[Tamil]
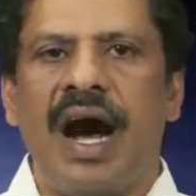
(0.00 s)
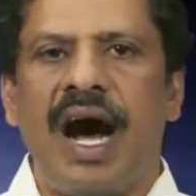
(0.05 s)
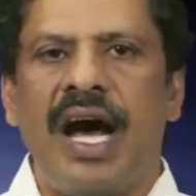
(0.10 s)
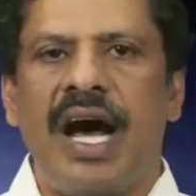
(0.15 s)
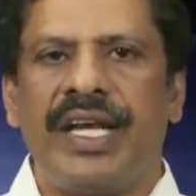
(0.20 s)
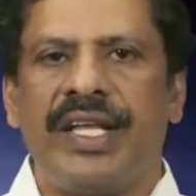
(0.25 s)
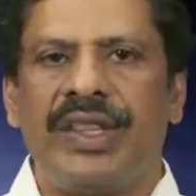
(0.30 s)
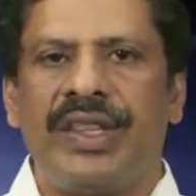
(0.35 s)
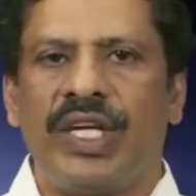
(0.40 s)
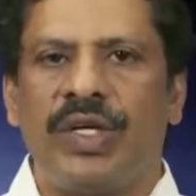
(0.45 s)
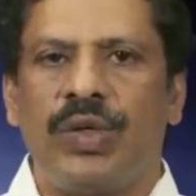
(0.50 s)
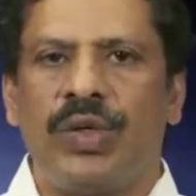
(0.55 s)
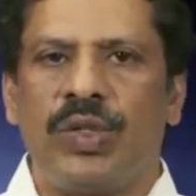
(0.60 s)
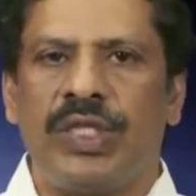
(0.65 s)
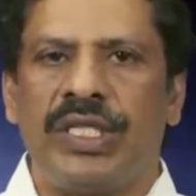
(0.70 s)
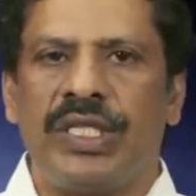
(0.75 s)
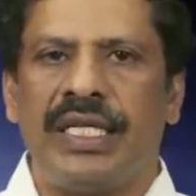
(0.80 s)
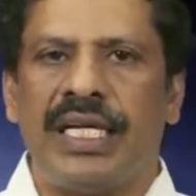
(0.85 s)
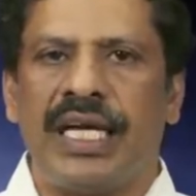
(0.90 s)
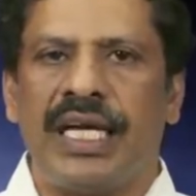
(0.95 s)
ஆயிரத்தி
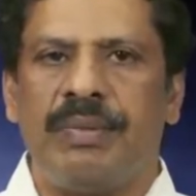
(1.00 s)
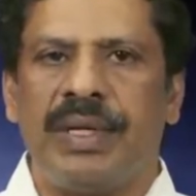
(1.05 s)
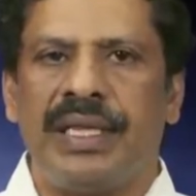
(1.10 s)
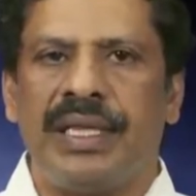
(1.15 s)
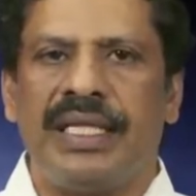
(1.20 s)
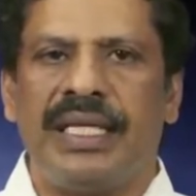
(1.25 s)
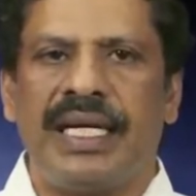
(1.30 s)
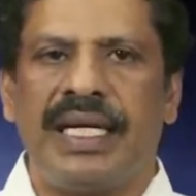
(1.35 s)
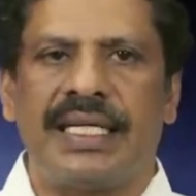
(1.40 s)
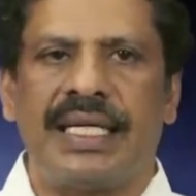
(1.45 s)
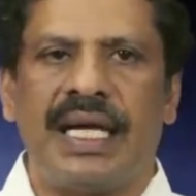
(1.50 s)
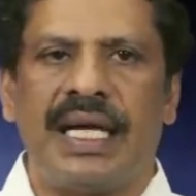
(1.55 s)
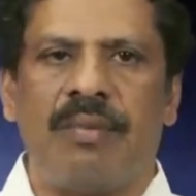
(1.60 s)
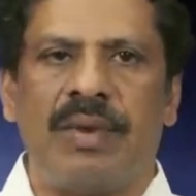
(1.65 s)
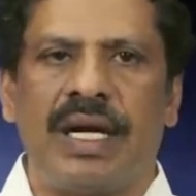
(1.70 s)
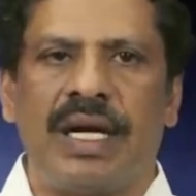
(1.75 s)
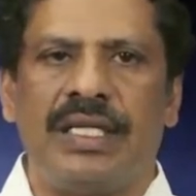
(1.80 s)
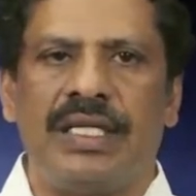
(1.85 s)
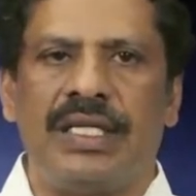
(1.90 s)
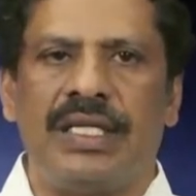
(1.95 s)
எண்ணூற்றி எண்பத்தி எட்டாம்
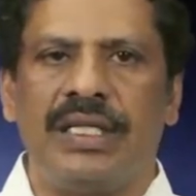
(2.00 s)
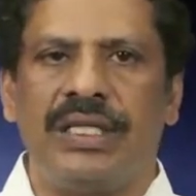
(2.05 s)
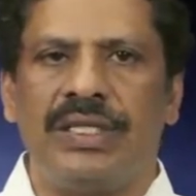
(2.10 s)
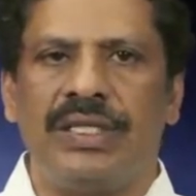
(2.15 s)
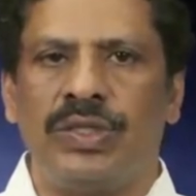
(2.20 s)
ஆண்டு